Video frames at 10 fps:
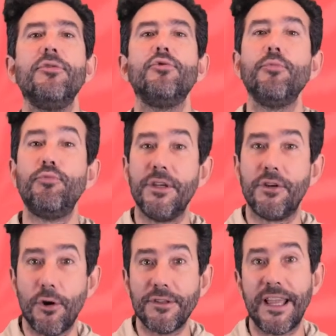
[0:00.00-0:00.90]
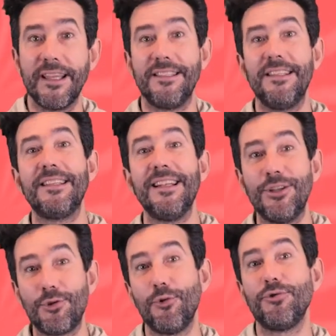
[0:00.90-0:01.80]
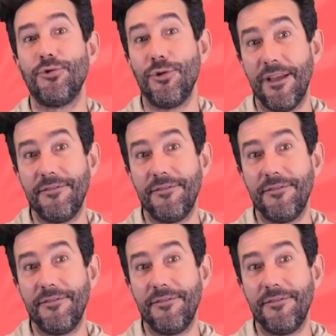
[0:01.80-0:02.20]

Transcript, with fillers: Depuis quand ça existe les choses de la